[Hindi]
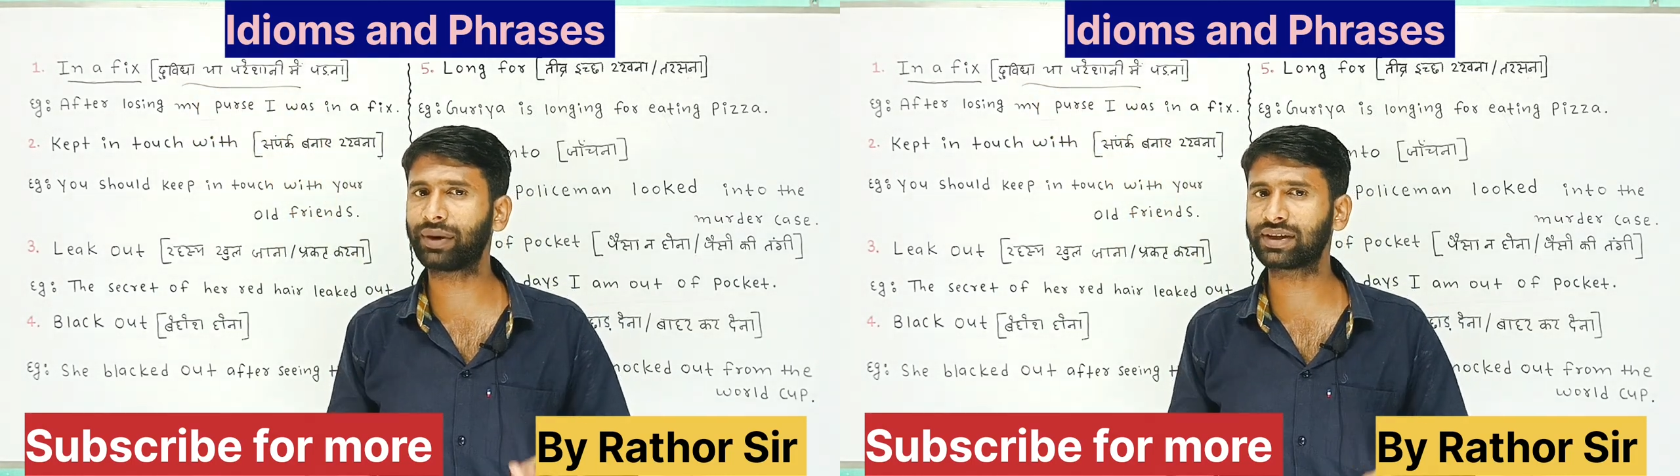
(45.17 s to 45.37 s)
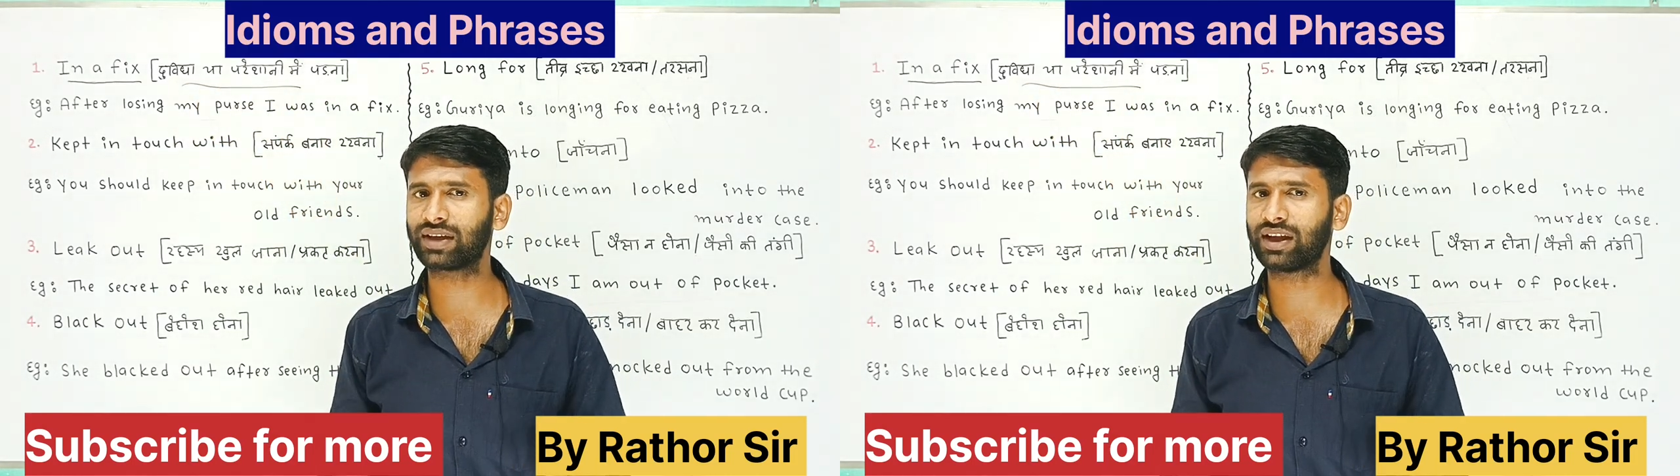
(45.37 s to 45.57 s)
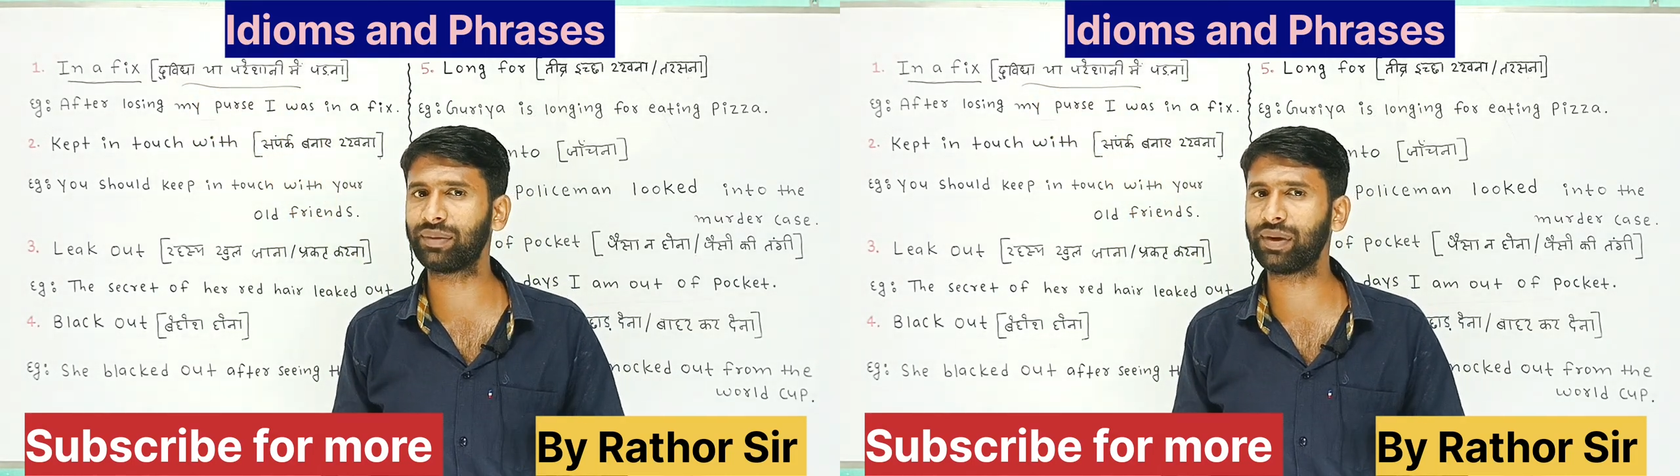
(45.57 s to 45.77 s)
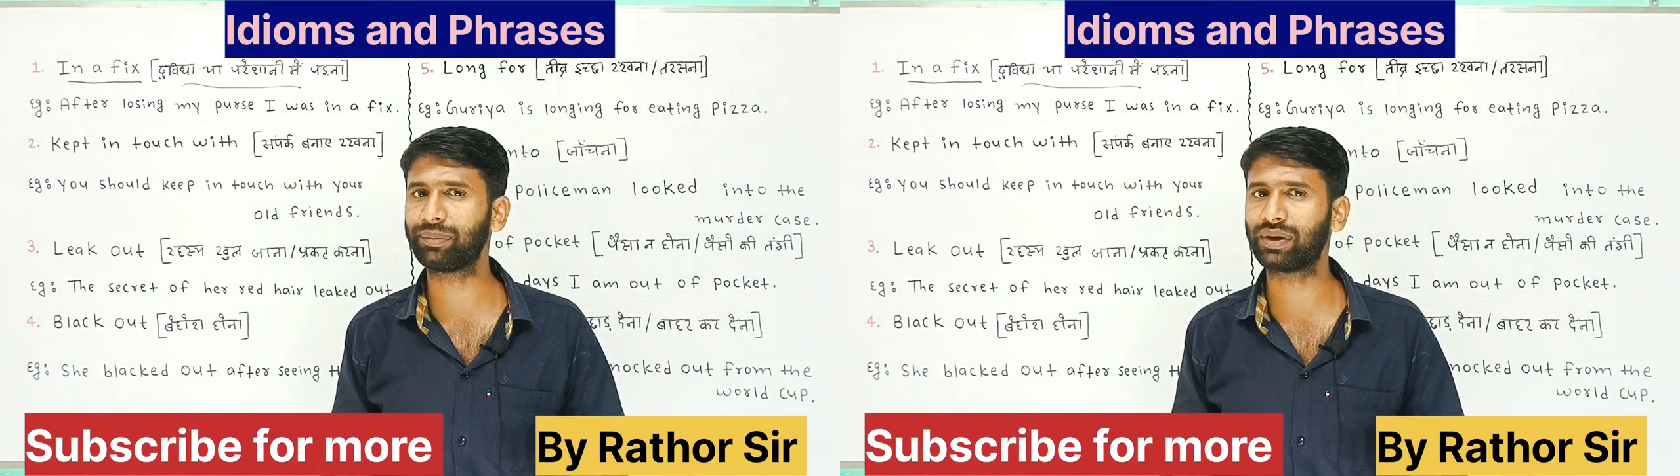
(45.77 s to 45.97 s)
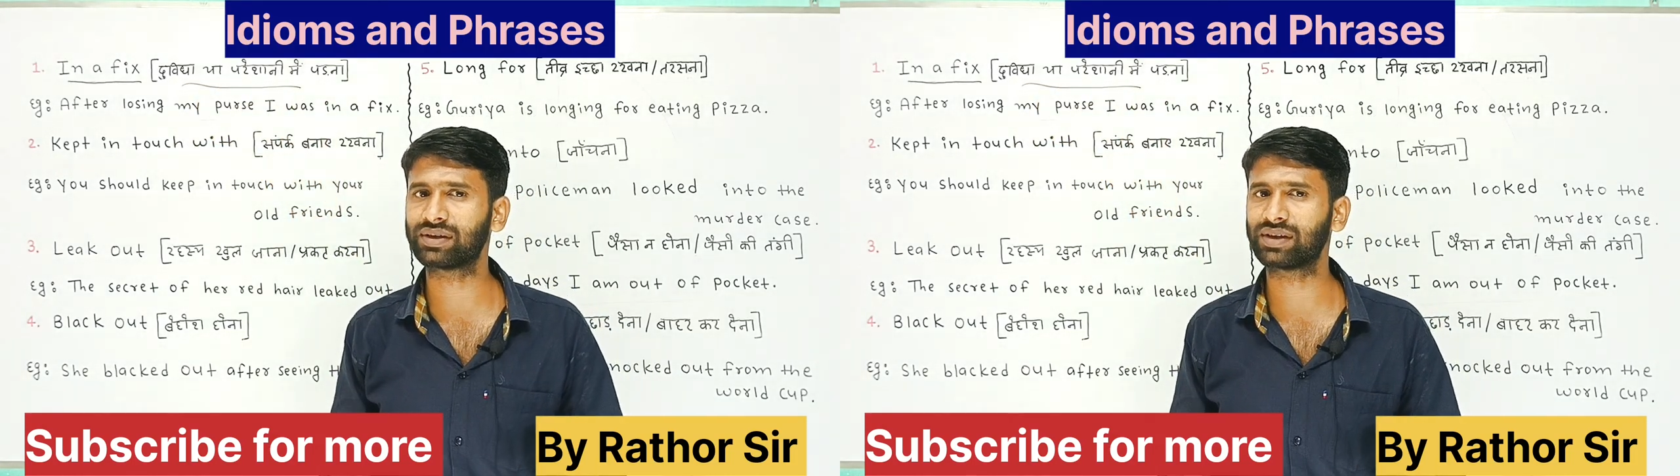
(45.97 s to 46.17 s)
परेशानी में
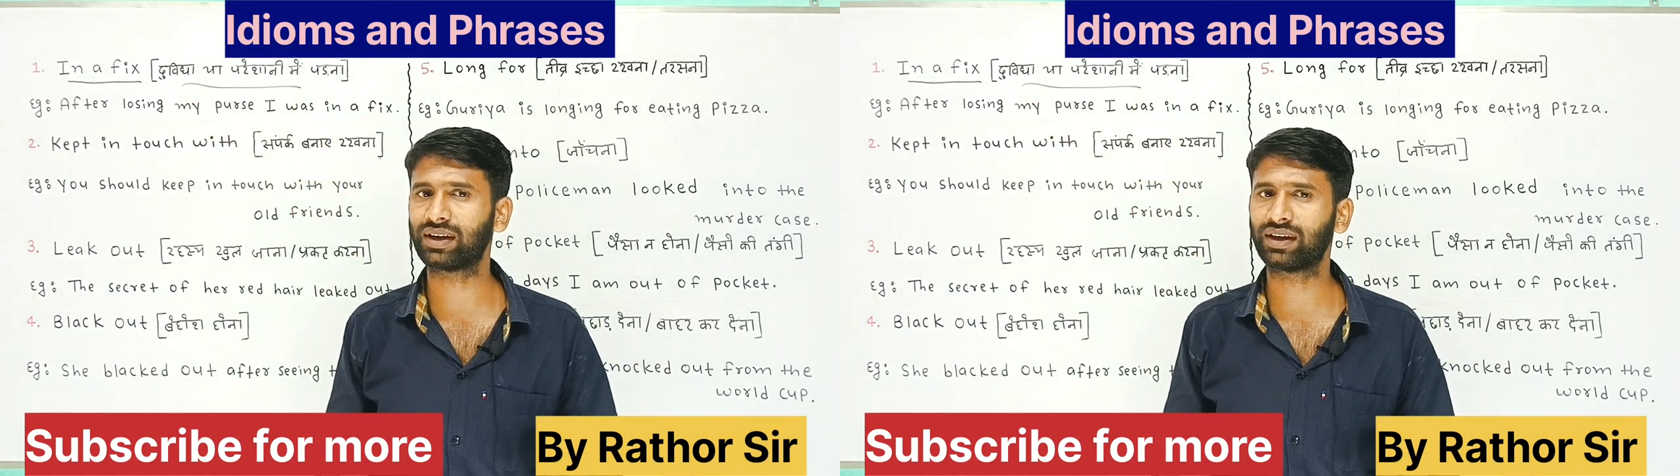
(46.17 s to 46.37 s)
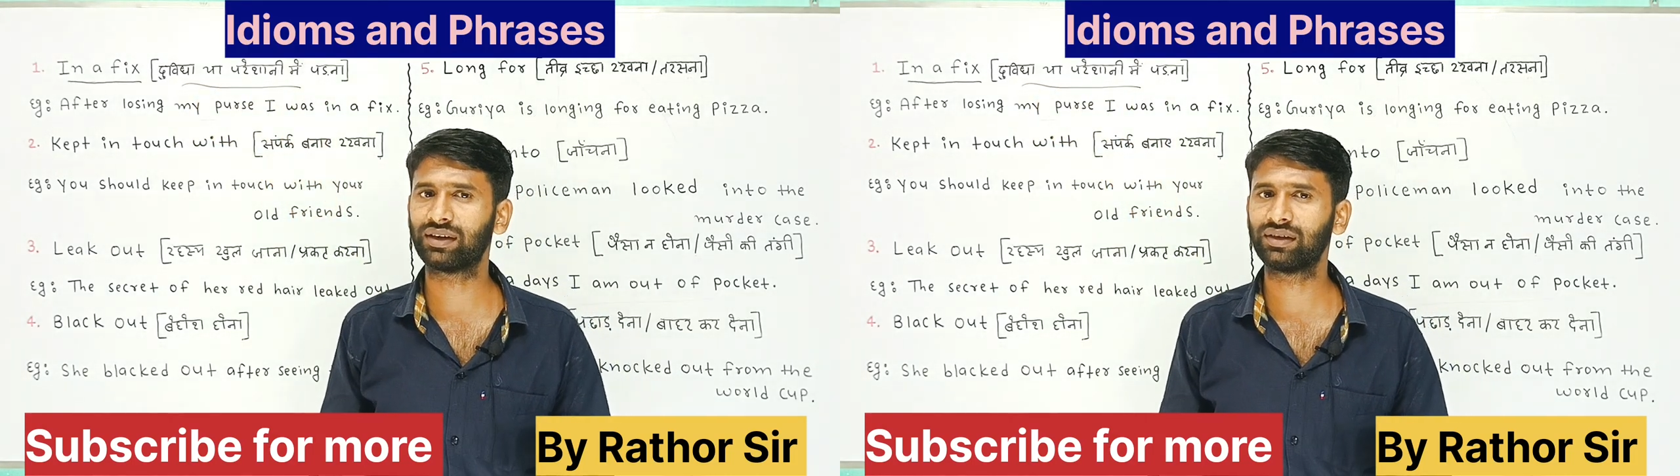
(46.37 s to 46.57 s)
पड़ जाना